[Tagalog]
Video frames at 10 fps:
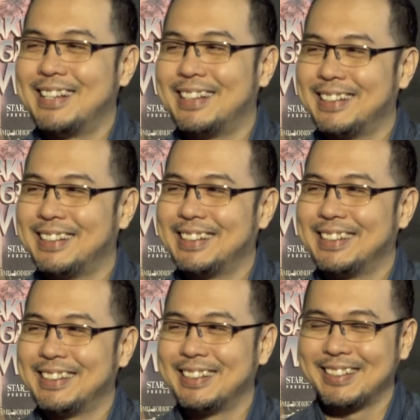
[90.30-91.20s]
oh,
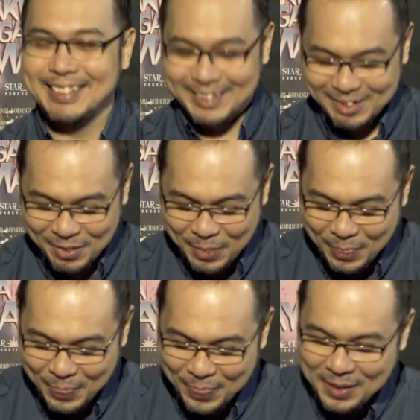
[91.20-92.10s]

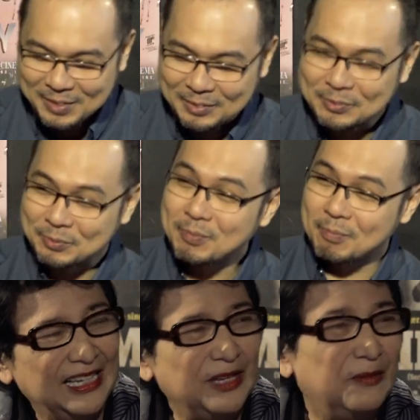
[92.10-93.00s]
umupo ka doon sa mga
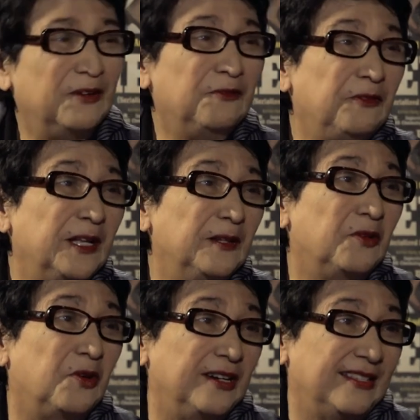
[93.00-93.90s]
ibang film
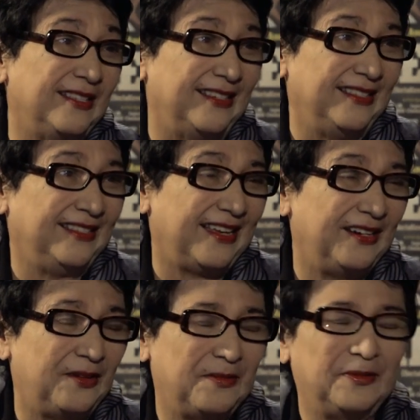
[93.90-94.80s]
courses, uh ah, -huh.
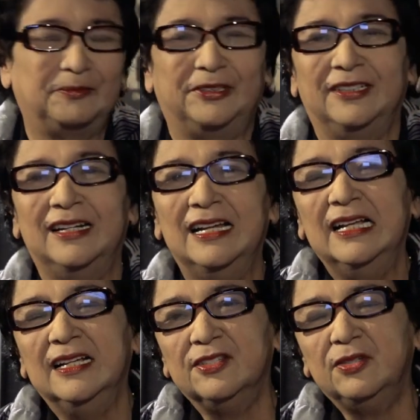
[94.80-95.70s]
Ah. I remember.
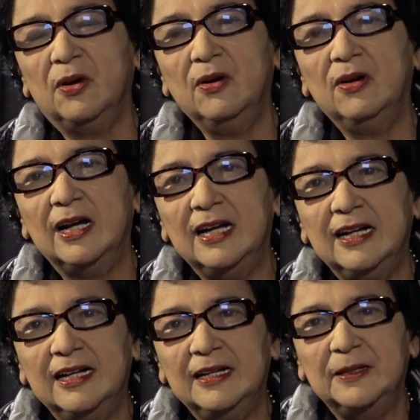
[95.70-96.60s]
So,
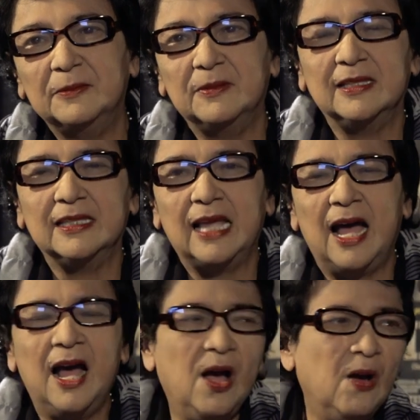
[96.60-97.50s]
uh,
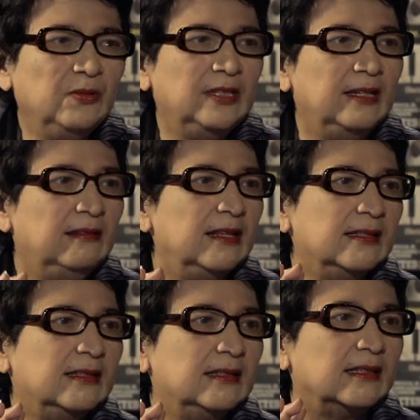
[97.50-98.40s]
how did
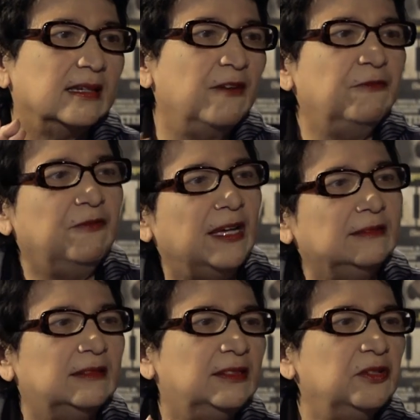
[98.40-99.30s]
this
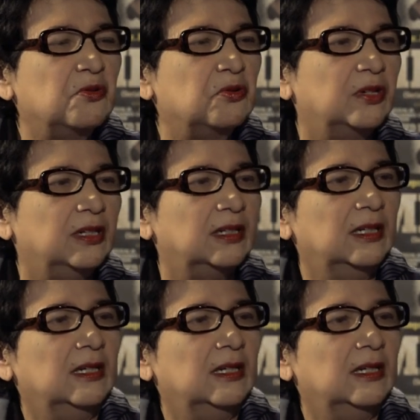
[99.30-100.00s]
affect your